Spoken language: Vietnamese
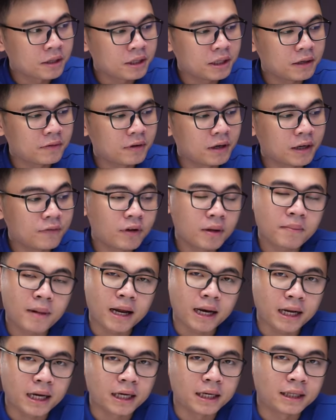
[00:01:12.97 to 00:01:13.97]
thì với phiên
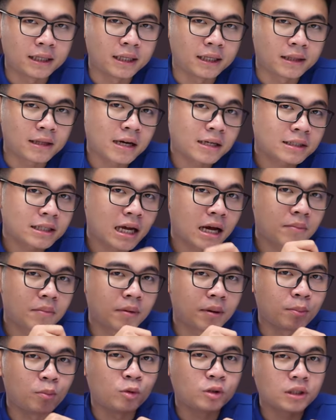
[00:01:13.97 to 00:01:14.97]
bản này thì tại sao
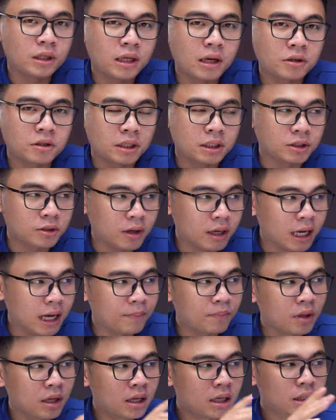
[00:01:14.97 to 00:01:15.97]
mà mình muốn giới thiệu cho anh cho anh
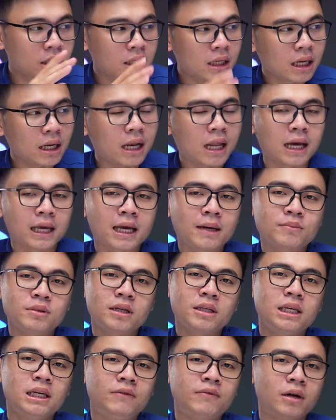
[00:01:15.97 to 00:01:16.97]
em thứ nhất là anh em
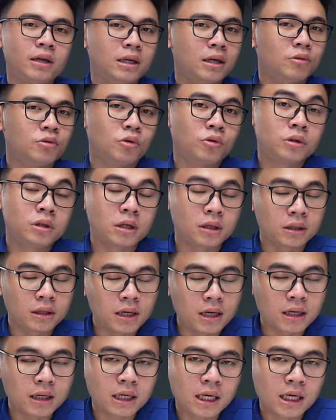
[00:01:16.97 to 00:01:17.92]
sẽ nhìn vào những yếu tố thực tiễn